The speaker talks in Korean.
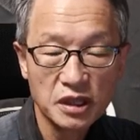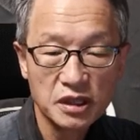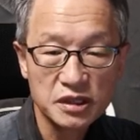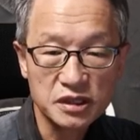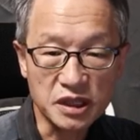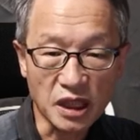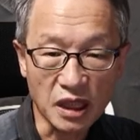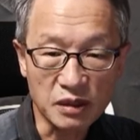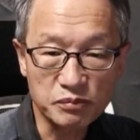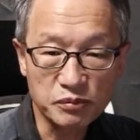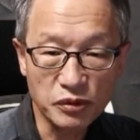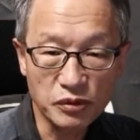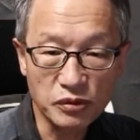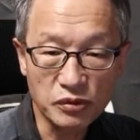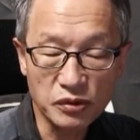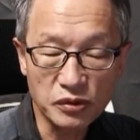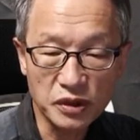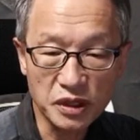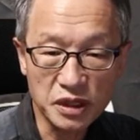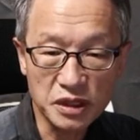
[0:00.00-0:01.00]

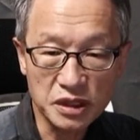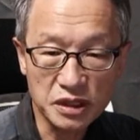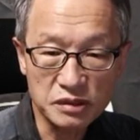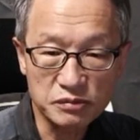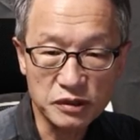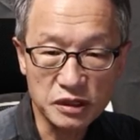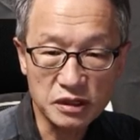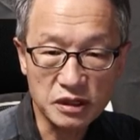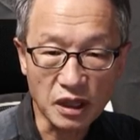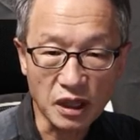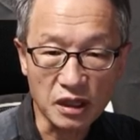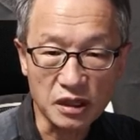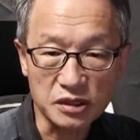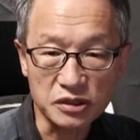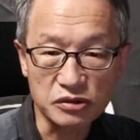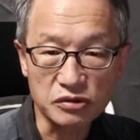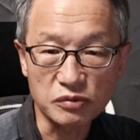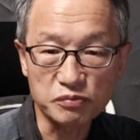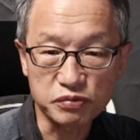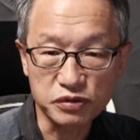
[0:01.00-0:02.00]
장보고의 이름을
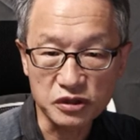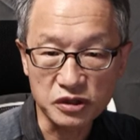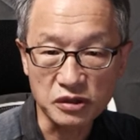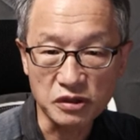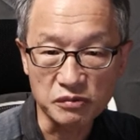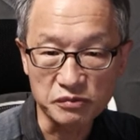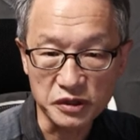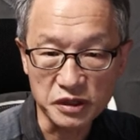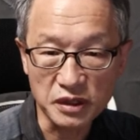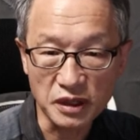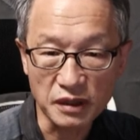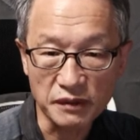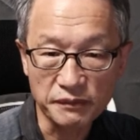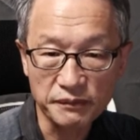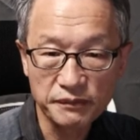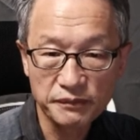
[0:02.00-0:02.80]
따가지고 붙인 겁니다.